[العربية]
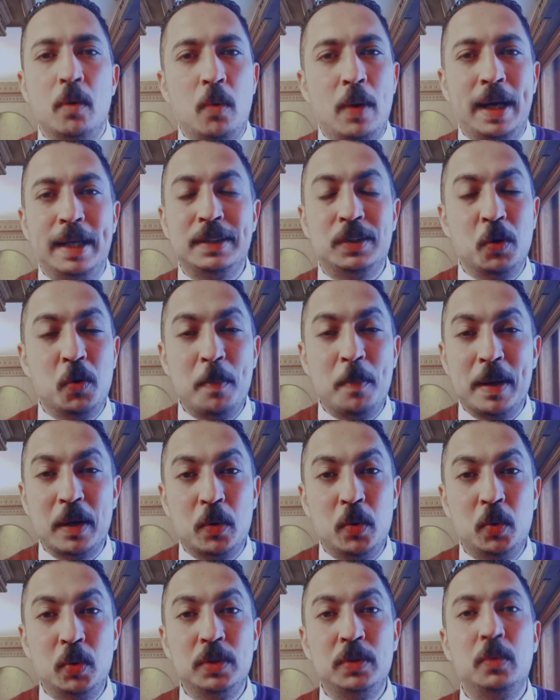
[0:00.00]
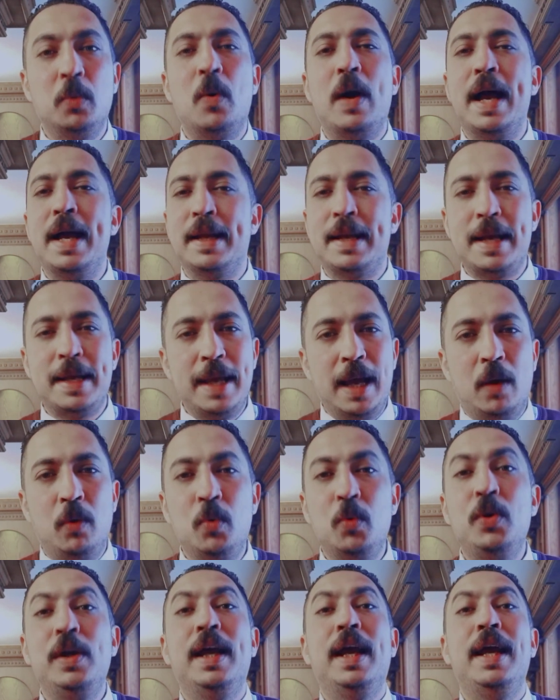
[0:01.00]
وقت ومجهود
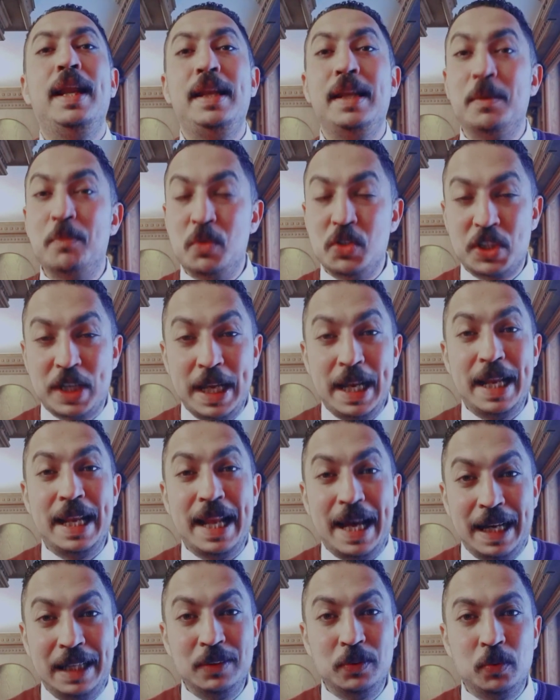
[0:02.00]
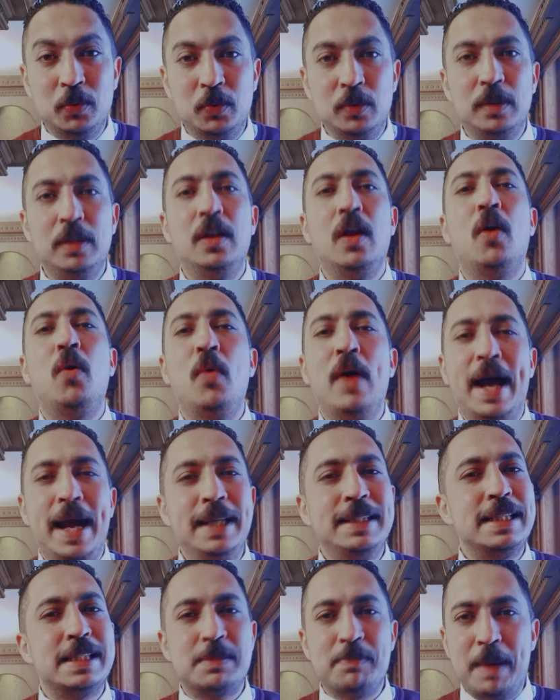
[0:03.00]
وهيريحه ويحل المشكله اللي عنده اللي هو
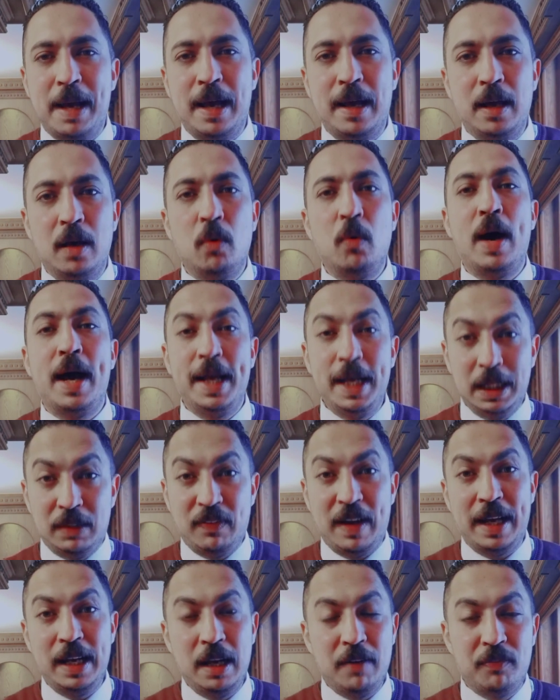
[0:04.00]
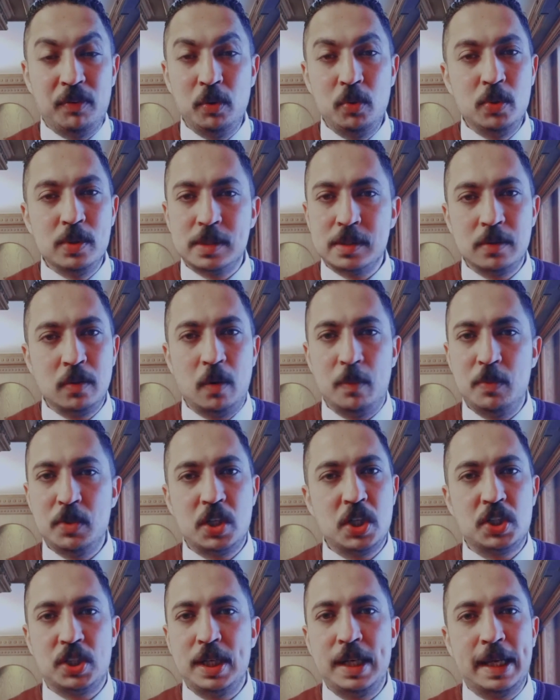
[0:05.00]
عايز يسمعها وهيدفع عليها فلوس هو
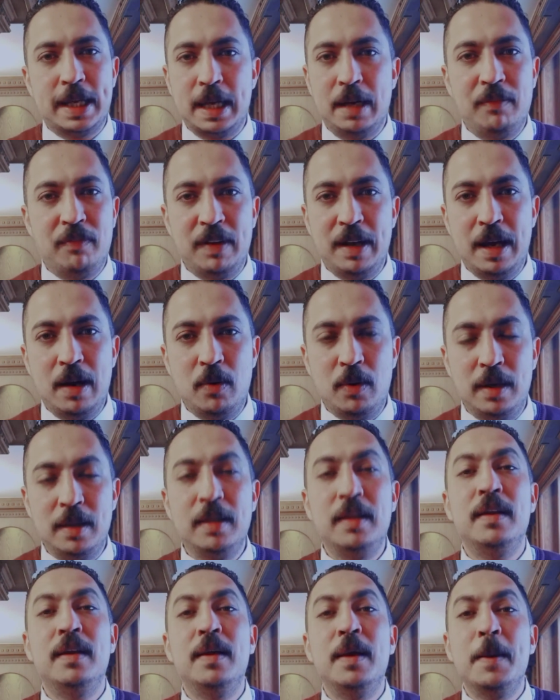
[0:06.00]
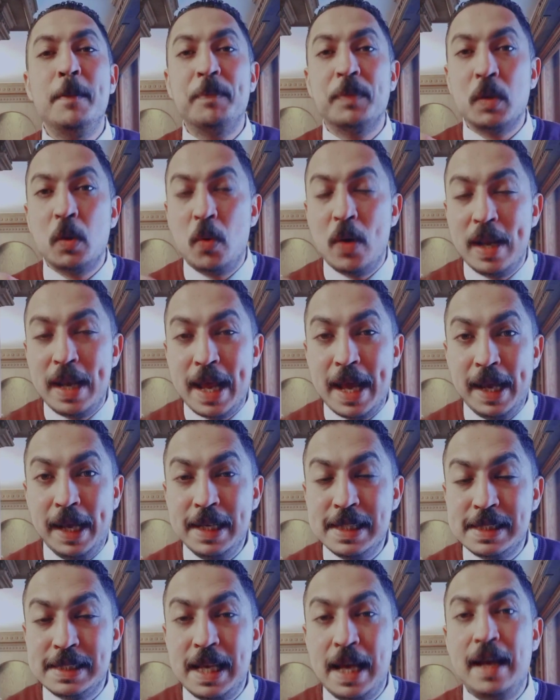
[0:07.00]
مش يشتري كلام في الهوا ولا
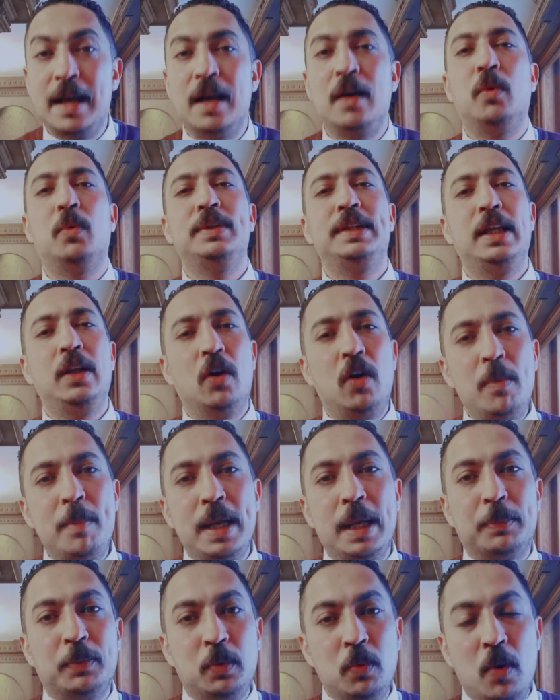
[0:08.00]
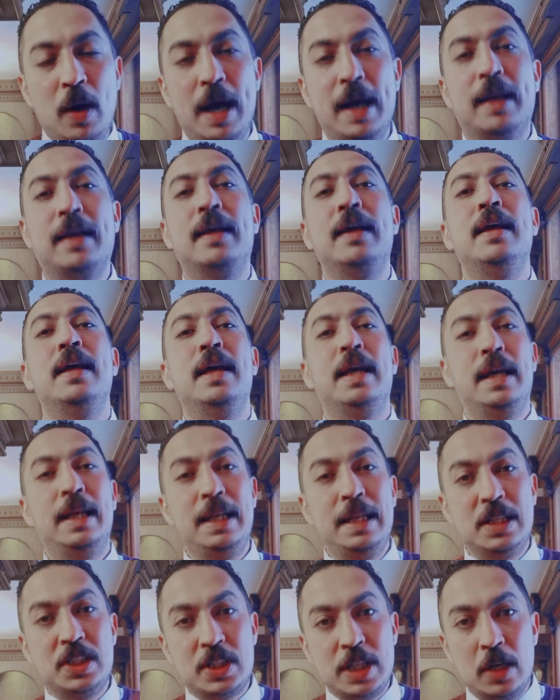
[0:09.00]
هيحسها وان العملاء بتوعك
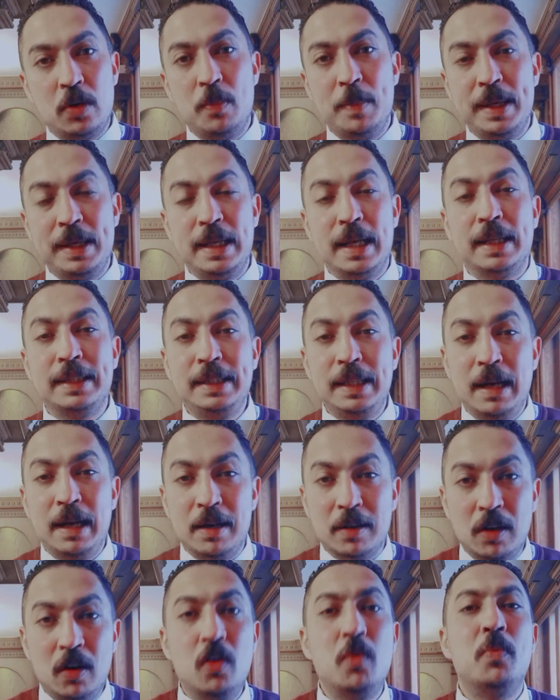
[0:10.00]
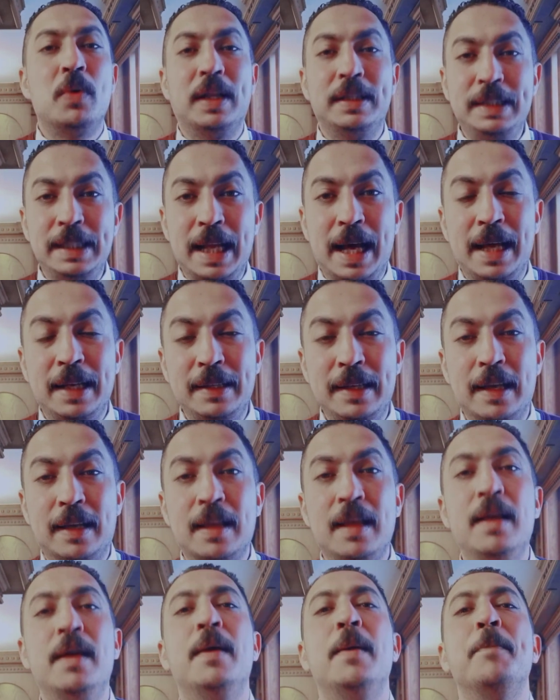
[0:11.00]
اللي اشتروا منك دي ارائهم راضيين عنك
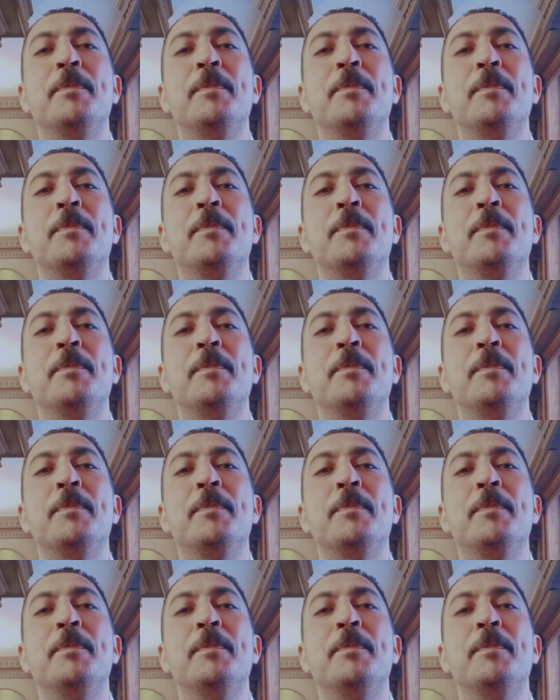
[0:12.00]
